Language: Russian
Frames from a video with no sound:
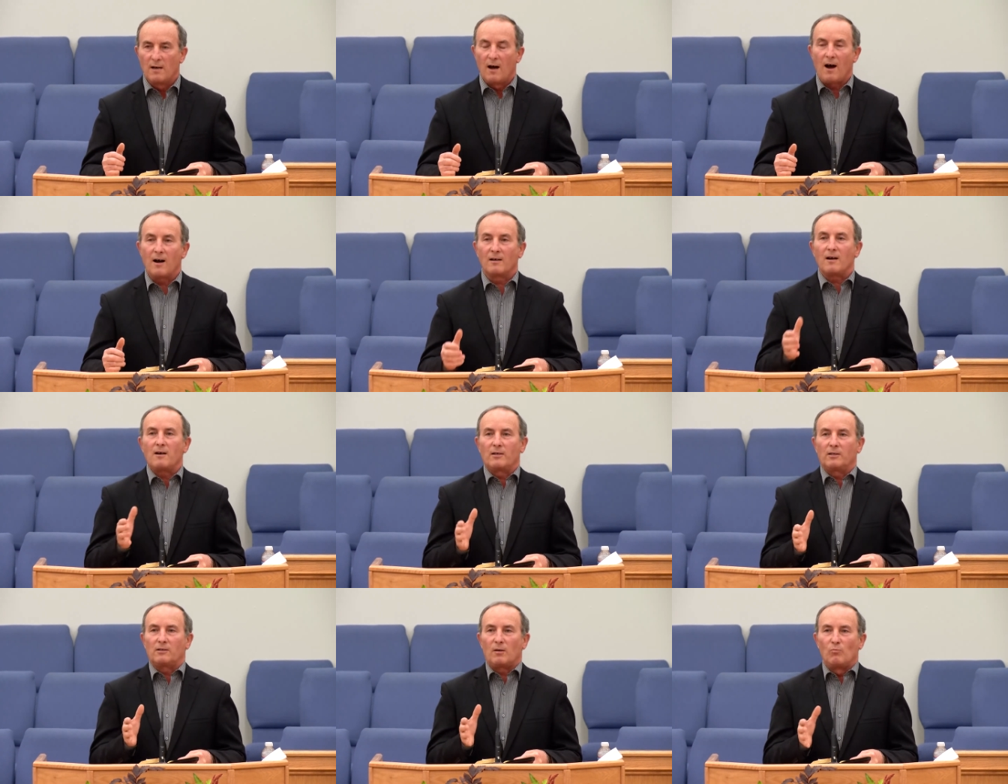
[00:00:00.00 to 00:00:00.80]
а как
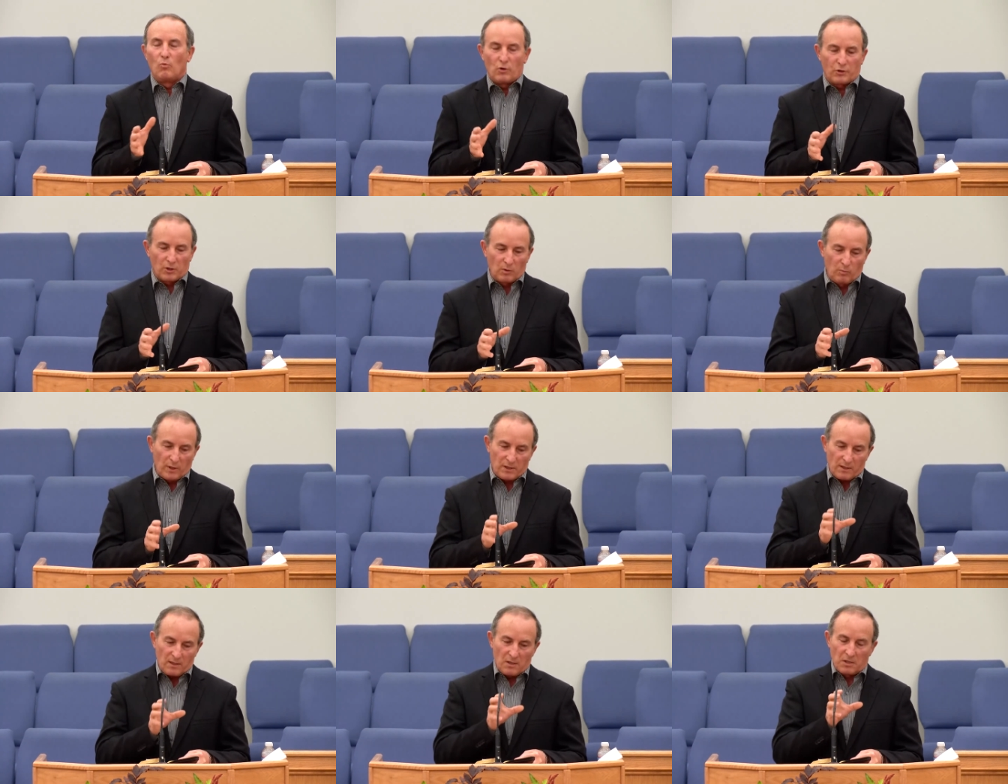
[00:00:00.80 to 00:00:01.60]
это может
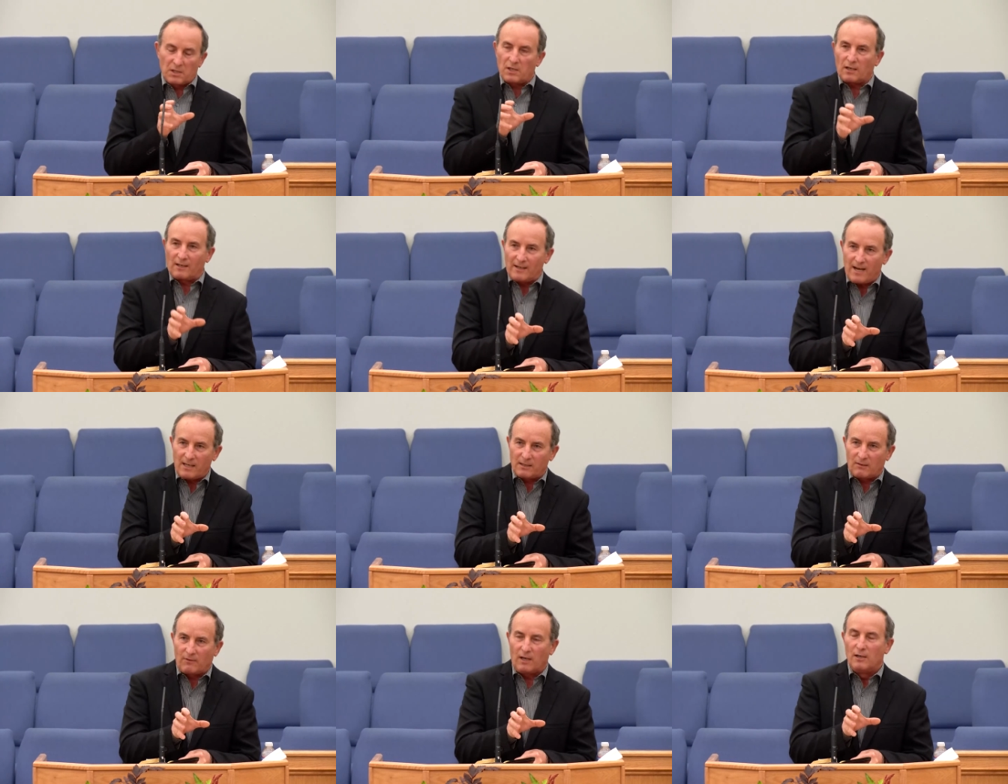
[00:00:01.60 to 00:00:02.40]
быть из
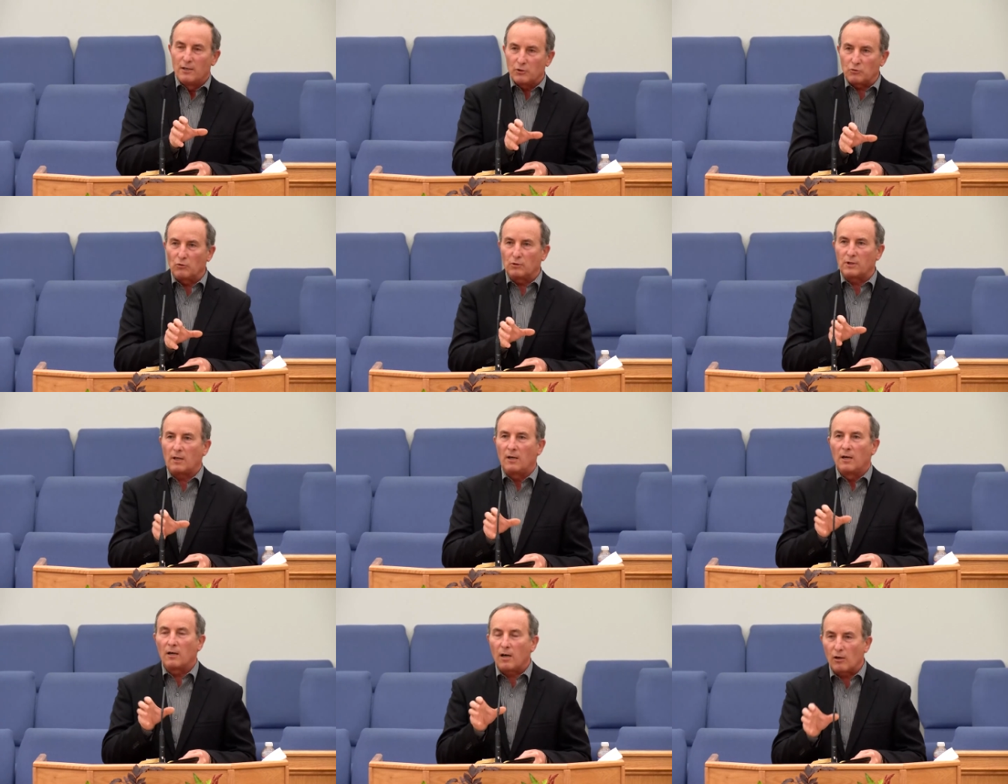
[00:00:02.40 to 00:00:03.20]
заклятого
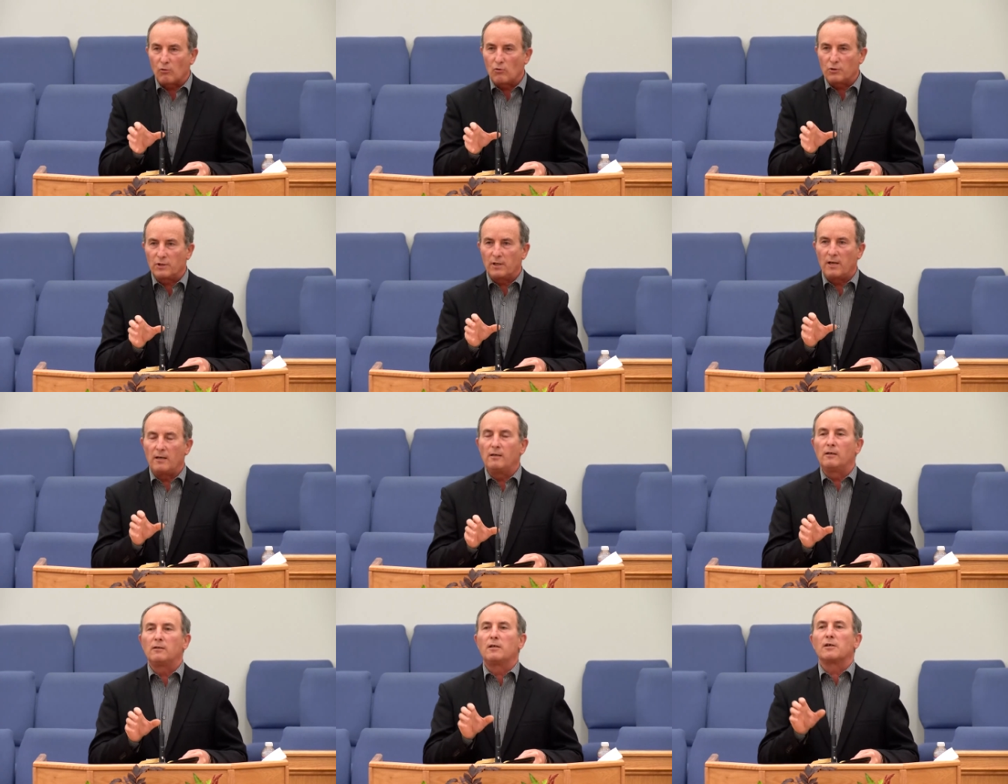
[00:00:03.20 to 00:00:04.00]
что-то хорошее
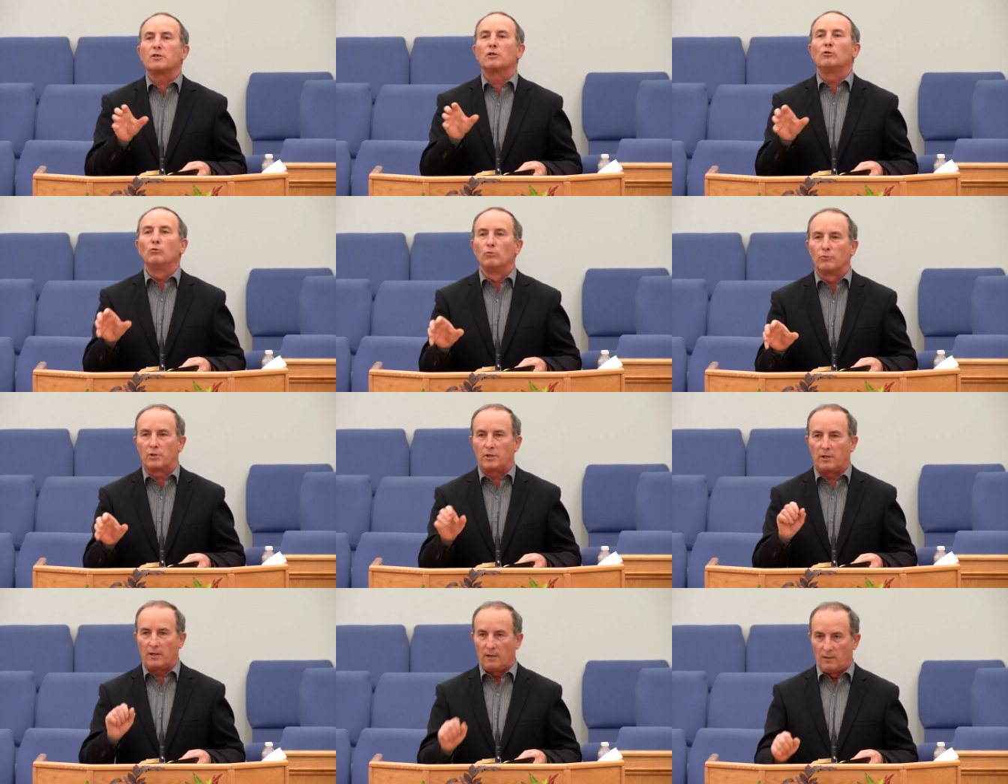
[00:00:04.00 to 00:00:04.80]
или даже
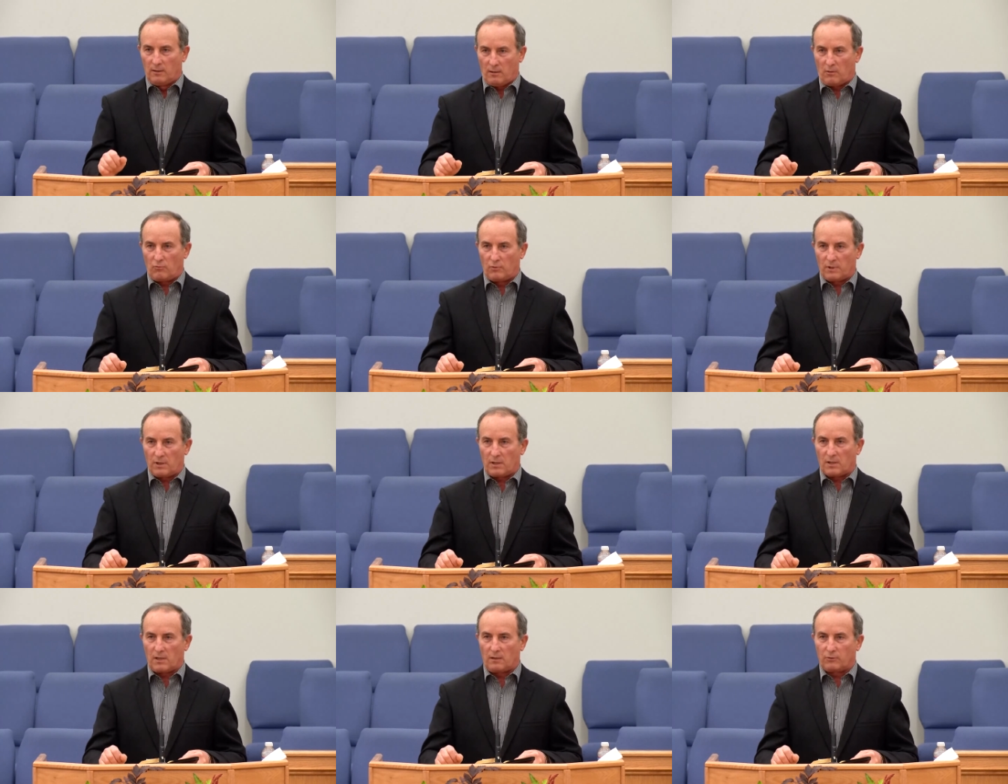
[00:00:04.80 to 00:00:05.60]
лучшее, как он
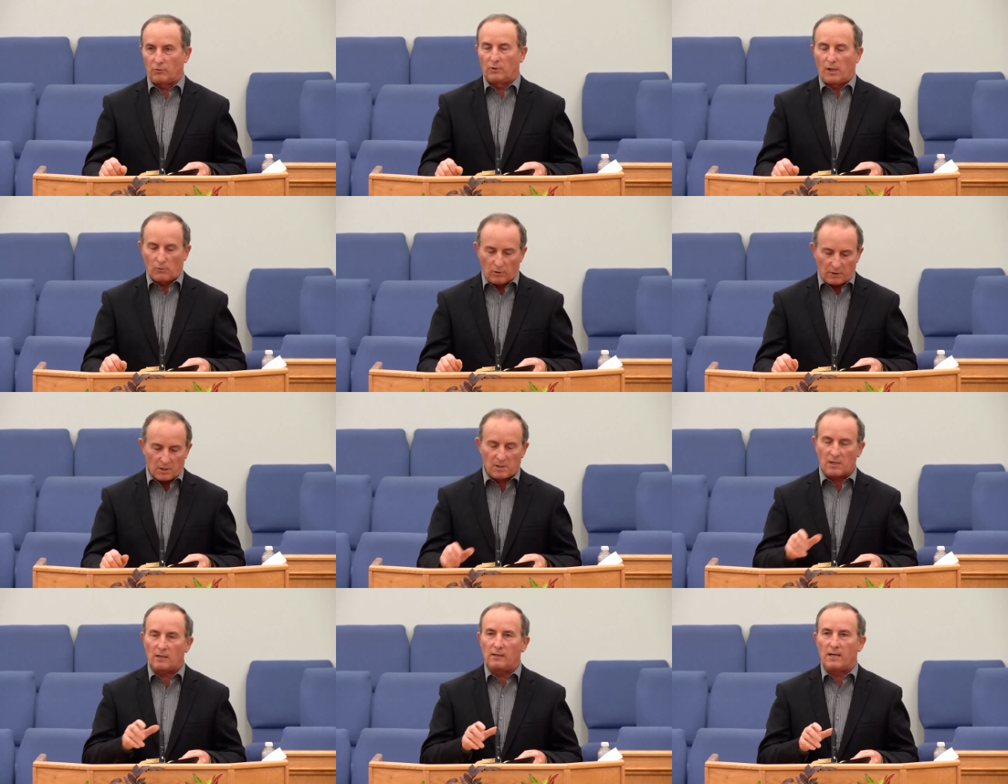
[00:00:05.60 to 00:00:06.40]
сказал. Что народ из
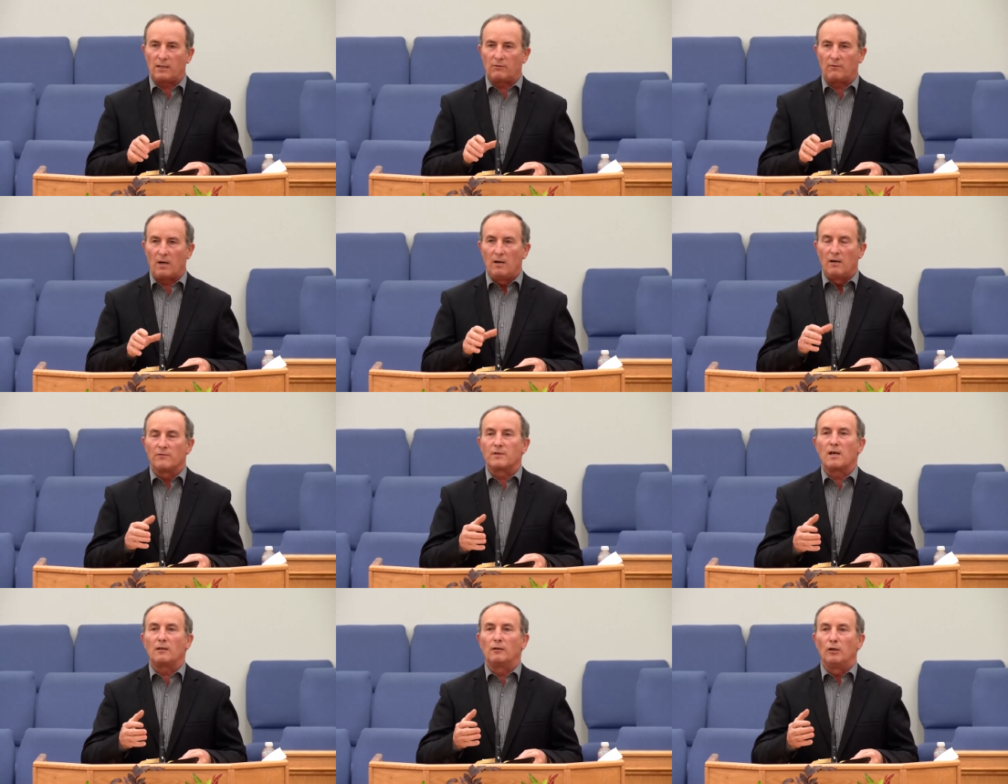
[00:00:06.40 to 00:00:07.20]
заклятого
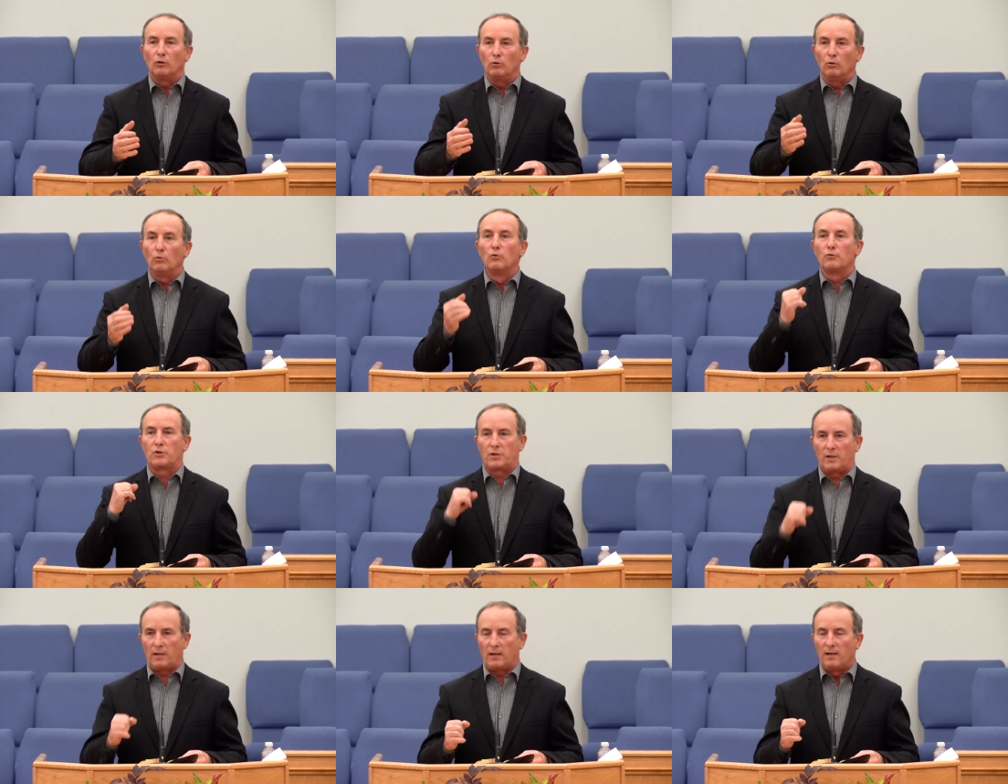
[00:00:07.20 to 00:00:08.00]
взял
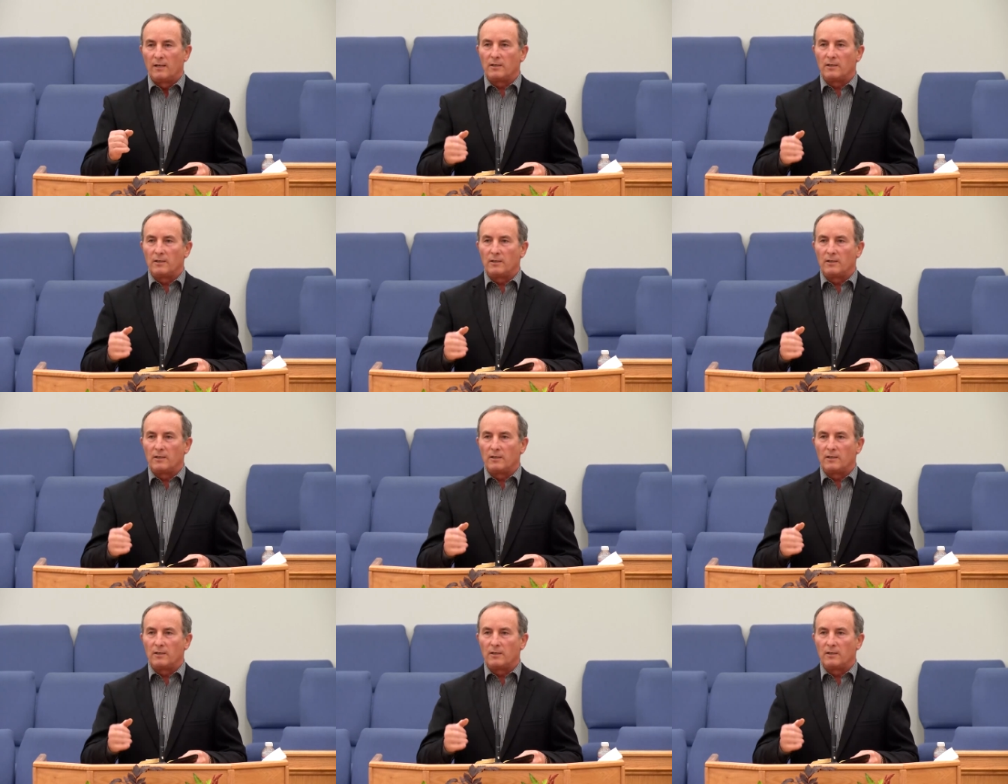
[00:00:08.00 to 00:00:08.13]
лучшее.